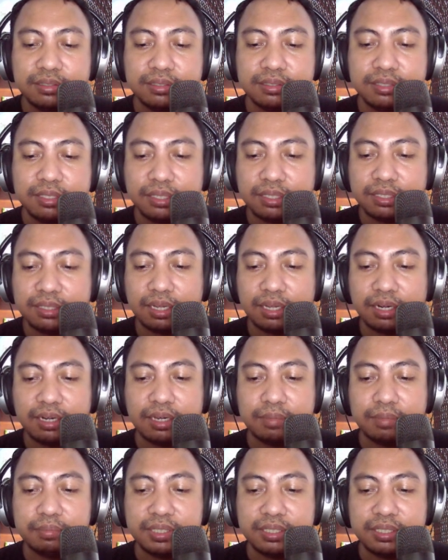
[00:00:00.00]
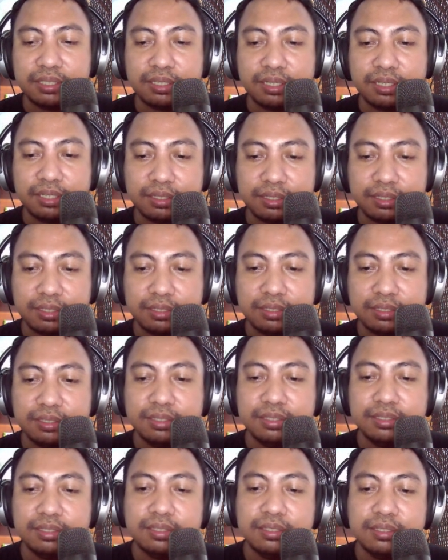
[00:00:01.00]
ini kita lengkapi nanti.
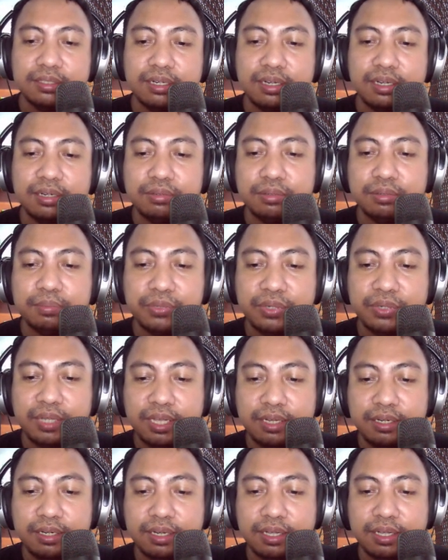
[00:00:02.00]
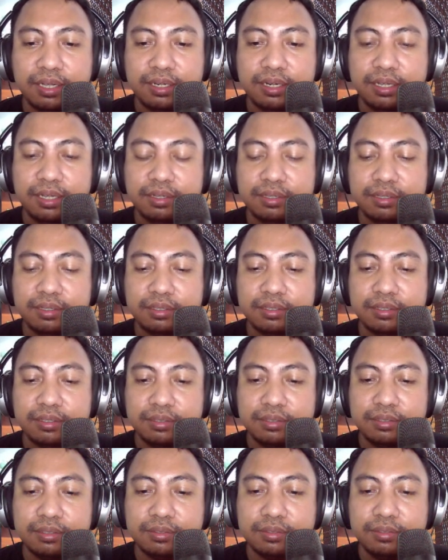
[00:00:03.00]
Lalu kemudian ada
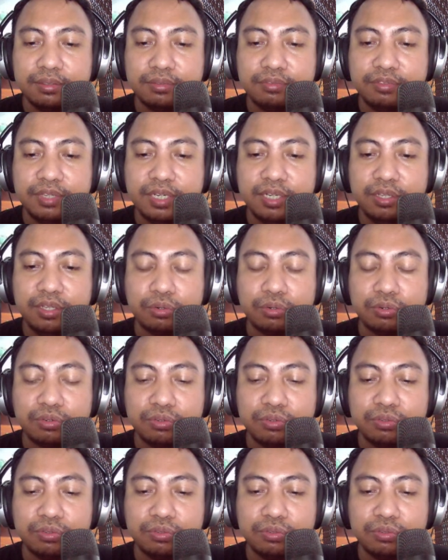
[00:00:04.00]
video.